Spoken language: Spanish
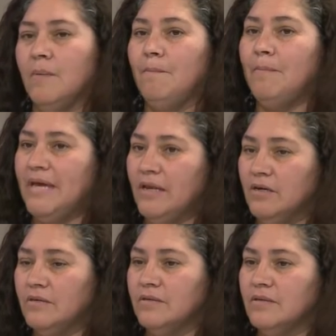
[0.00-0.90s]

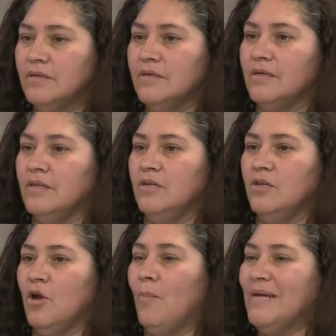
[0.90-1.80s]
Pero
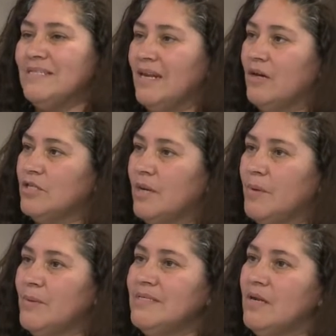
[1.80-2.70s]
no pase en las otras
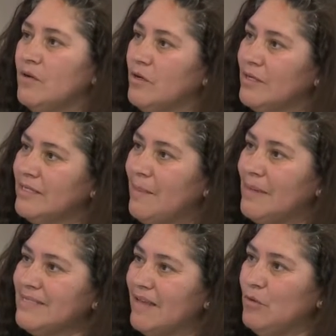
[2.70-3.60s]
provincias lo que nos está
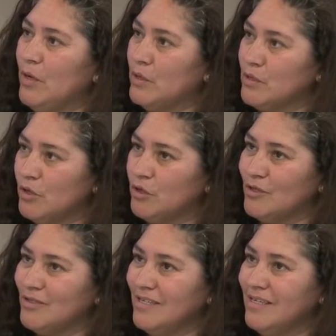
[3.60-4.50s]
pasando a
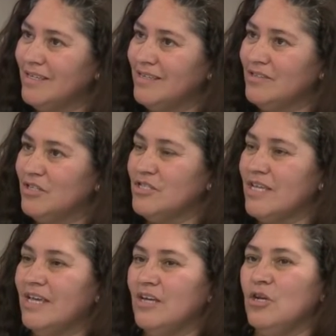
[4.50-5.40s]
nosotros.
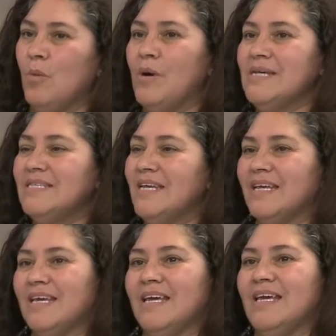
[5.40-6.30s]
Entonces, no puede
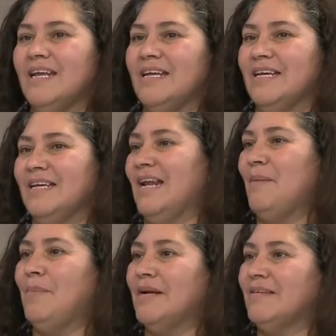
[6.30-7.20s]
ser que
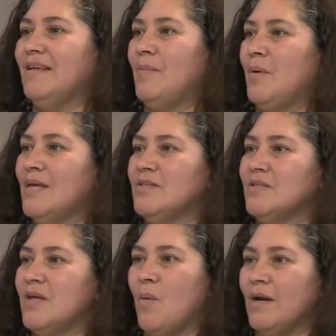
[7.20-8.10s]
gran parte de la
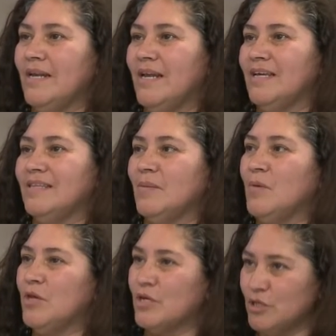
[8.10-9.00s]
población sanjuanina
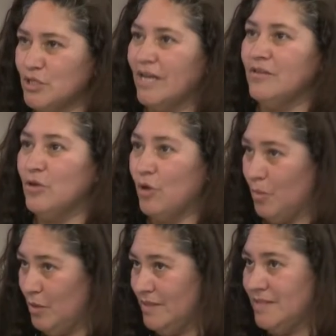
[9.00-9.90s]
estemos derrochando,
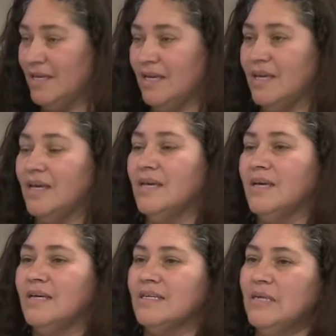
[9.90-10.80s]
como dice
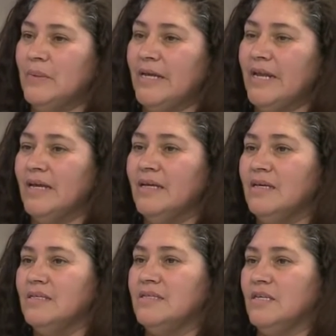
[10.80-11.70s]
Rivera,
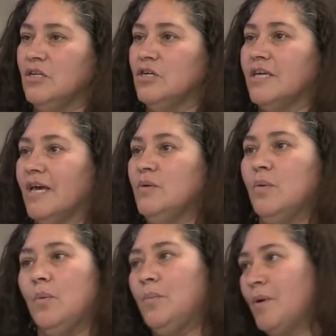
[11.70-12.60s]
sino que hay
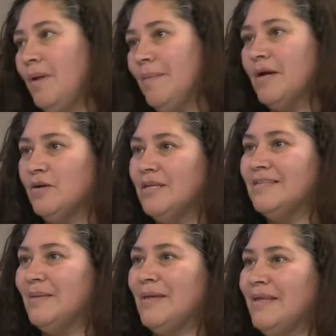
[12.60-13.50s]
un problema con el
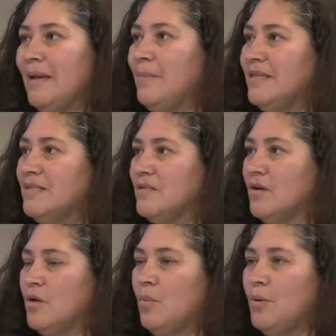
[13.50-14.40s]
tema de las
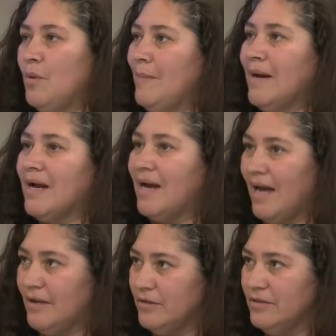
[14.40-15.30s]
mediciones, un problema
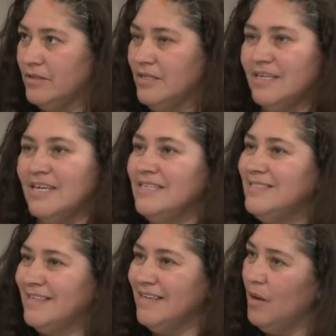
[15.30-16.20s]
claro, que ni
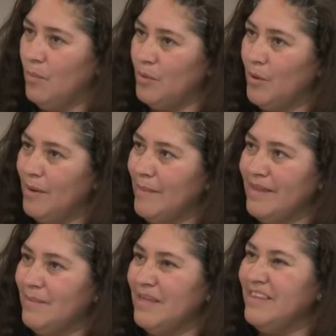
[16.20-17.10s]
siquiera es un problema
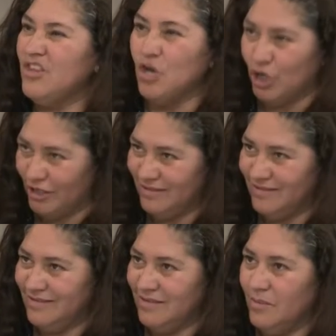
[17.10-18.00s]
de medidor,
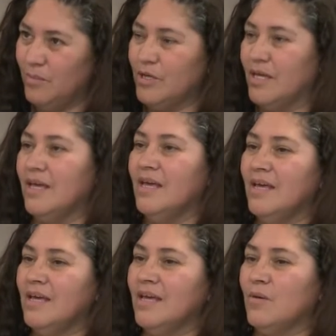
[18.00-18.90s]
porque
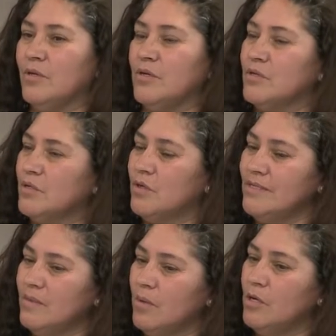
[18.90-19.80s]
eh, cuando nosotros
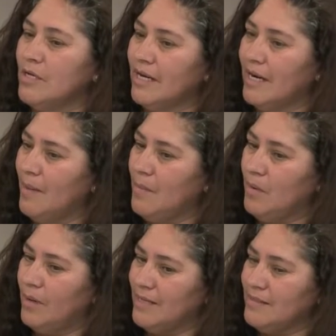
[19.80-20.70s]
hicimos los
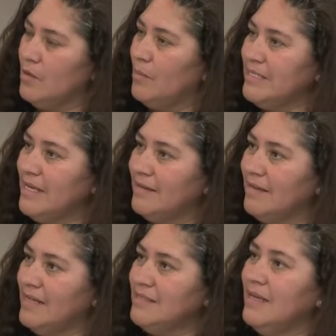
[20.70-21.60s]
reclamos hace dos meses
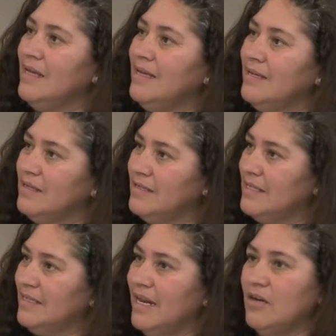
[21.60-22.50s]
atrás,
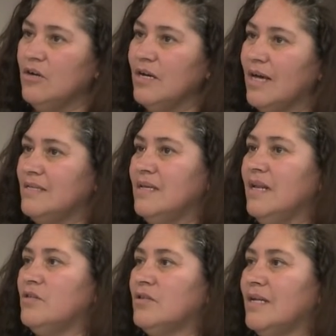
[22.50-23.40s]
retiraron casi
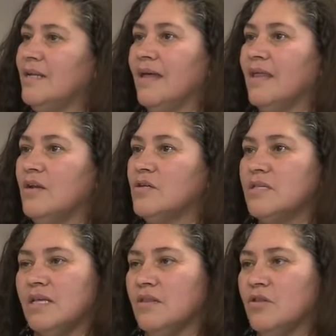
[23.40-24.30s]
la totalidad de los
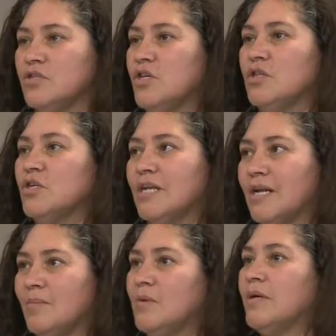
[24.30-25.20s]
200
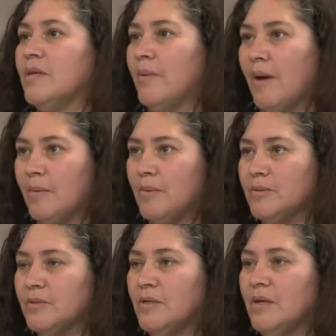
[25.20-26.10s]
reclamos que
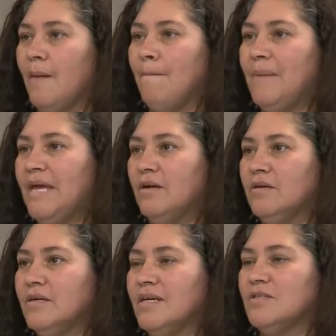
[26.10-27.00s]
llevábamos,
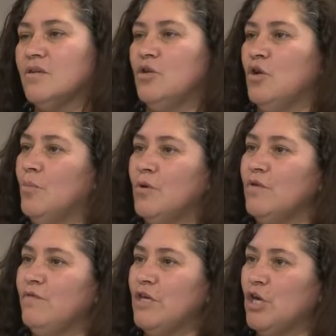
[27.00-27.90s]
pero eso no
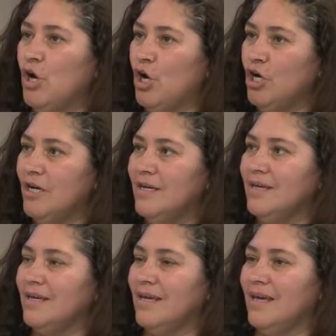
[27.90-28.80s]
modificó
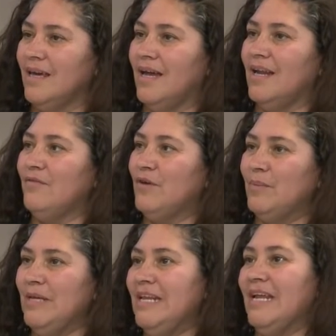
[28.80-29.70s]
que a las
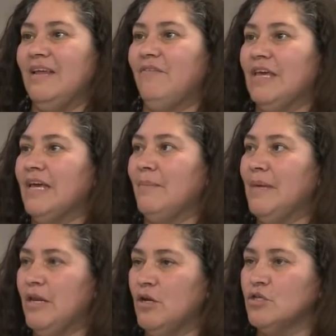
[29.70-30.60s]
familias les venga
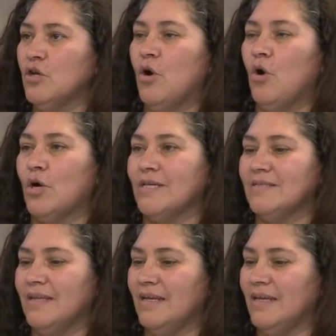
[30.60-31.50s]
menos o que
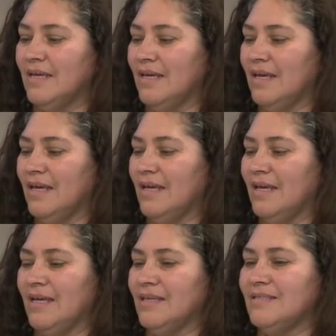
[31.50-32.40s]
se les,
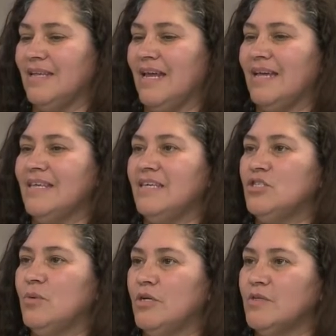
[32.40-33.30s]
eh, haya
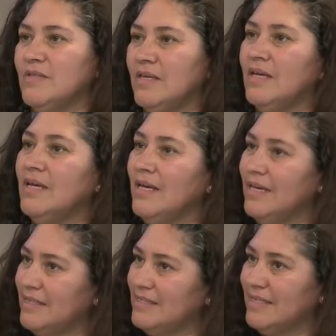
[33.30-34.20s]
dicho, bueno, sí,
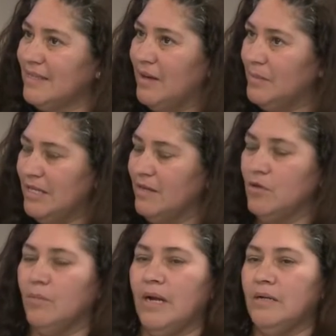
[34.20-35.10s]
se estaba
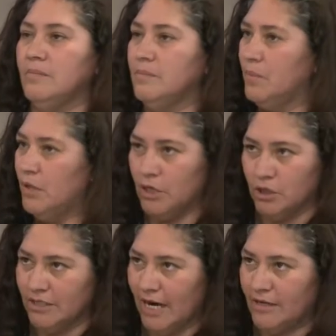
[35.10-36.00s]
midiendo mal. Por el
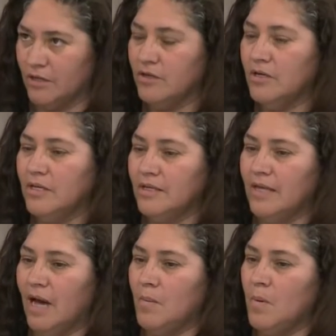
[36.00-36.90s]
contrario,
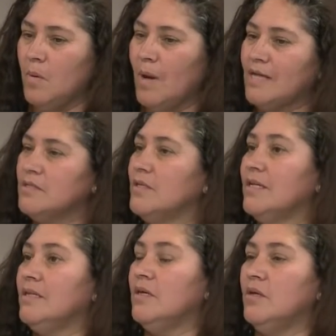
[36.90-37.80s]
dábamos un caso
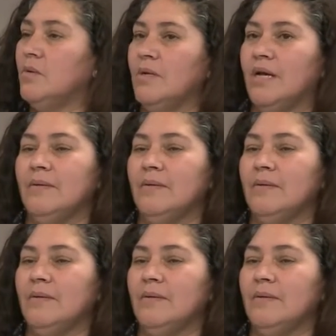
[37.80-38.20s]
testigo de una